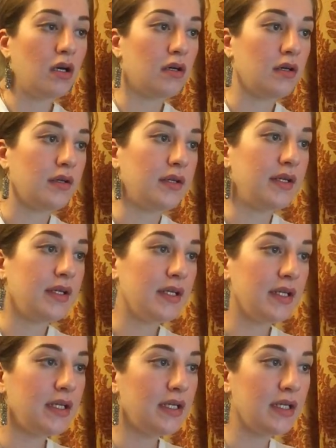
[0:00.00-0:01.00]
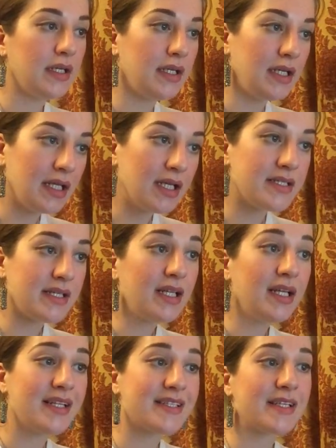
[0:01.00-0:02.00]
Э, или
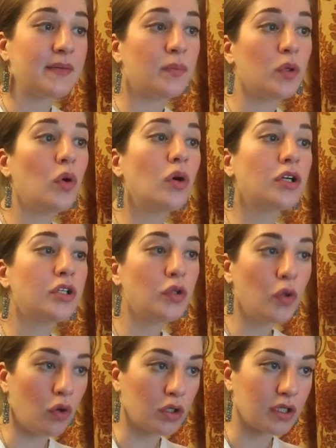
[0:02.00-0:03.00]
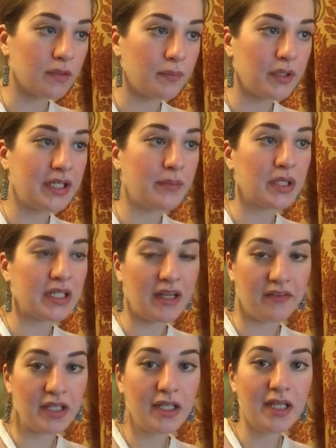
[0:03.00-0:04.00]
делается блок ног под
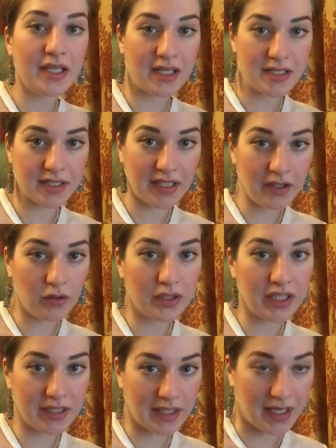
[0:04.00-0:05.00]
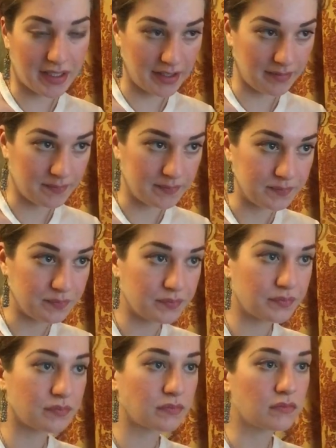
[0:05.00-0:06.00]
обыкновенные разгео гитары,
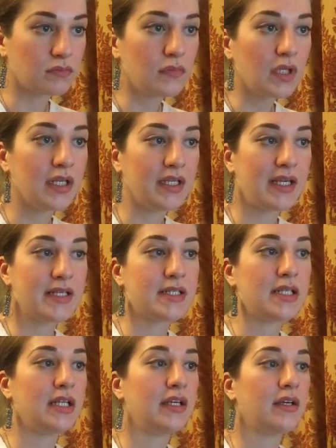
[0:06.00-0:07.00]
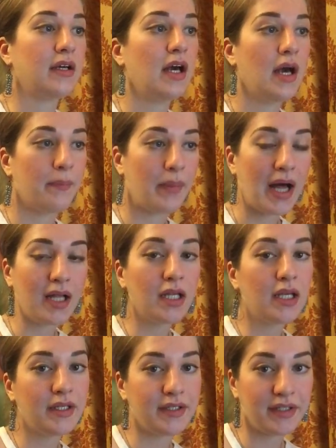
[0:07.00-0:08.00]
если
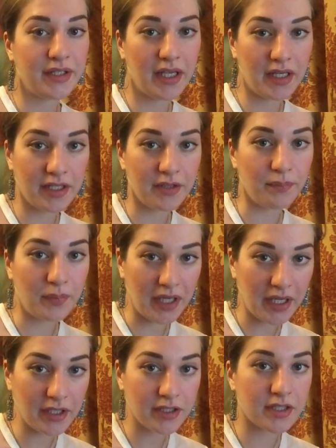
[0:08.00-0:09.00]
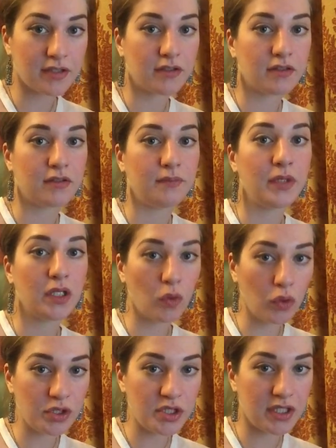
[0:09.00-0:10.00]
пала не имеет э,
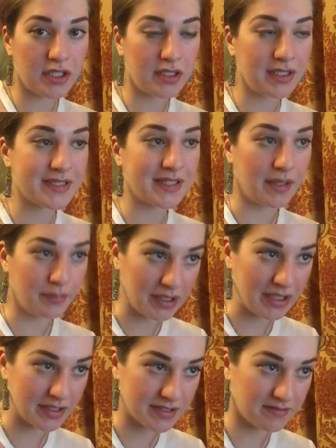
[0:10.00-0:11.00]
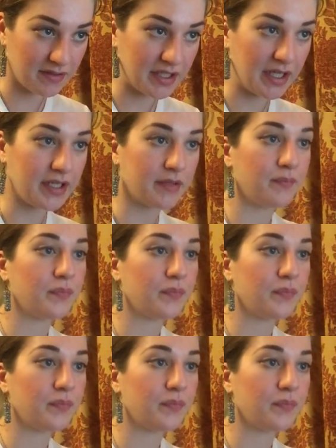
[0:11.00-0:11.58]
мелодии эскобильи своей.